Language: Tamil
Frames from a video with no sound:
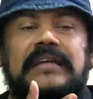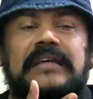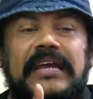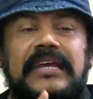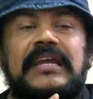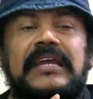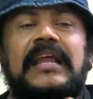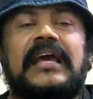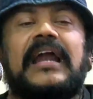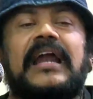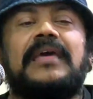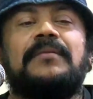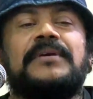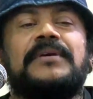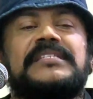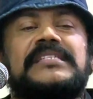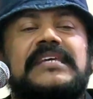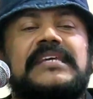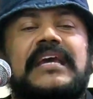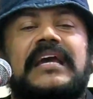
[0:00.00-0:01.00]
கையிலே
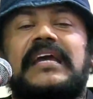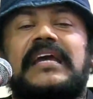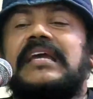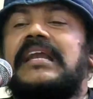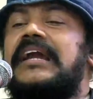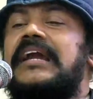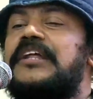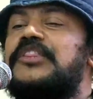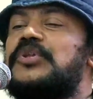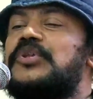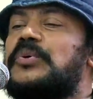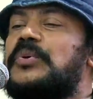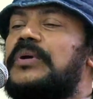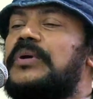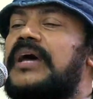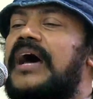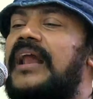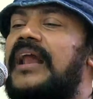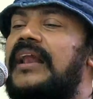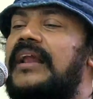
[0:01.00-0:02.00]
அலைபேசியை கையில்
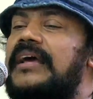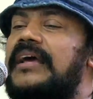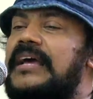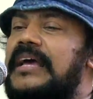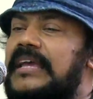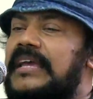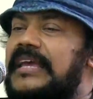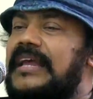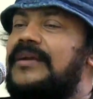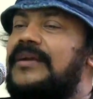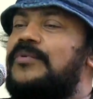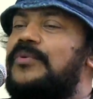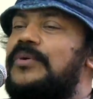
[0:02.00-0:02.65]
எடுத்துக்கொண்டால் என்